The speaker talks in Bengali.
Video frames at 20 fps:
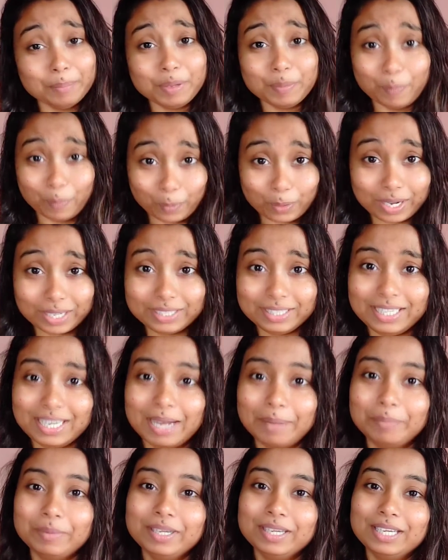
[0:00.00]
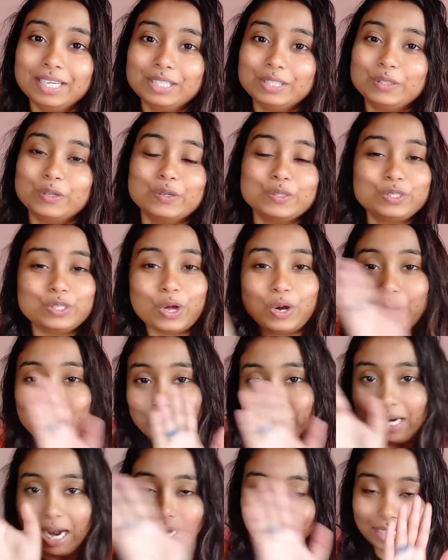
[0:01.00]
আমি বলে দিলাম তো
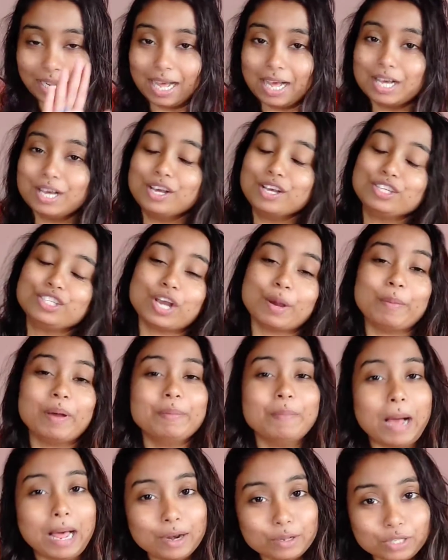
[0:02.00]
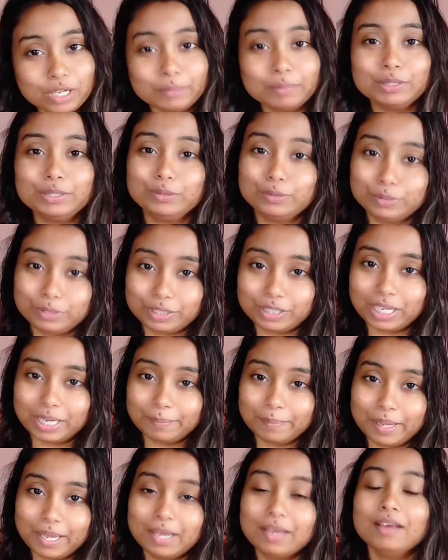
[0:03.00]
চলো টাটা সবাই ভালো থাকবে সুস্থ
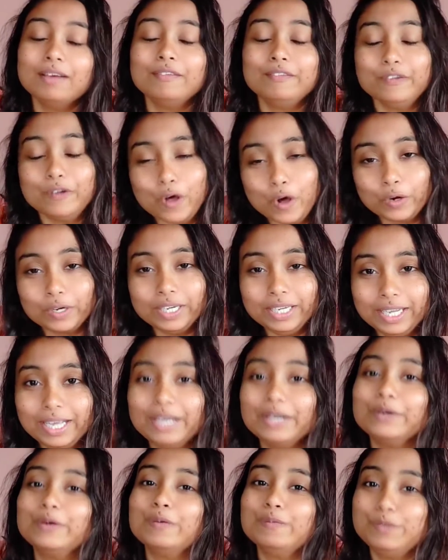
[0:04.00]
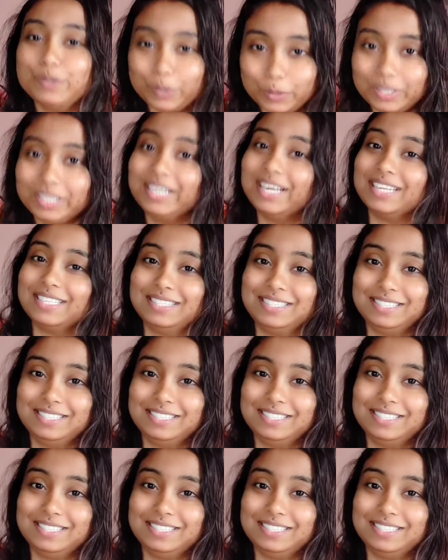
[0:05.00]
থাকবে ব্লগ নিয়ে খুব জলদি